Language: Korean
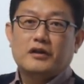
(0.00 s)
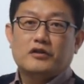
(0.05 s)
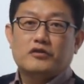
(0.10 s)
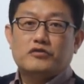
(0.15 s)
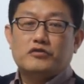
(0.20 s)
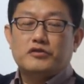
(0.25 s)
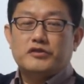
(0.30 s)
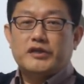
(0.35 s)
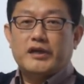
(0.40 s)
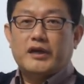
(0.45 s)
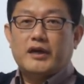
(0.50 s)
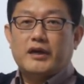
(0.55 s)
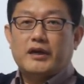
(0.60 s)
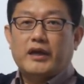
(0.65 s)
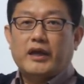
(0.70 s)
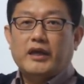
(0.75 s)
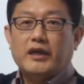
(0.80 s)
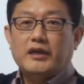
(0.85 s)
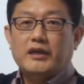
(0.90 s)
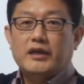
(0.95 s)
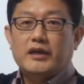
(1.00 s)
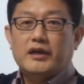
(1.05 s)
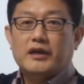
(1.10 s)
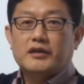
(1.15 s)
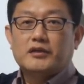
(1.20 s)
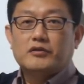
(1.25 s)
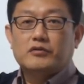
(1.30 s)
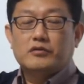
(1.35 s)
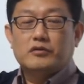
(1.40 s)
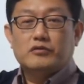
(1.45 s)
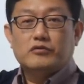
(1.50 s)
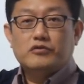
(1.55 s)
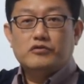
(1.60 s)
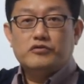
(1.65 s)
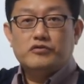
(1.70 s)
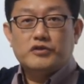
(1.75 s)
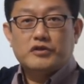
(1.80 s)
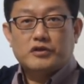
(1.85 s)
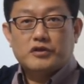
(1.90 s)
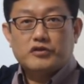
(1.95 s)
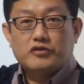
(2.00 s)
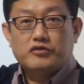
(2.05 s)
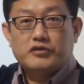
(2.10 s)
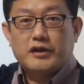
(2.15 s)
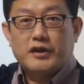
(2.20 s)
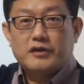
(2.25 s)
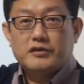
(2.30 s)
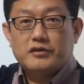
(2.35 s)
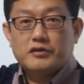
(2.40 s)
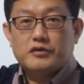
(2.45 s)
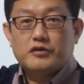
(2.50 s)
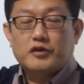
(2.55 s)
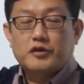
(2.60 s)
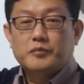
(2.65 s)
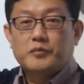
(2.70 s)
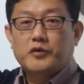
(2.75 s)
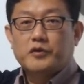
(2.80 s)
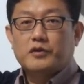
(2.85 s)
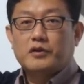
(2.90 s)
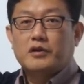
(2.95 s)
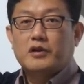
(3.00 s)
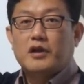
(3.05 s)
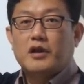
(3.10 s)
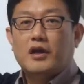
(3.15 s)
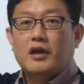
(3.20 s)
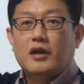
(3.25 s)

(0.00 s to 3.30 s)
출세간의 인이라는 우주적 추상적 정보를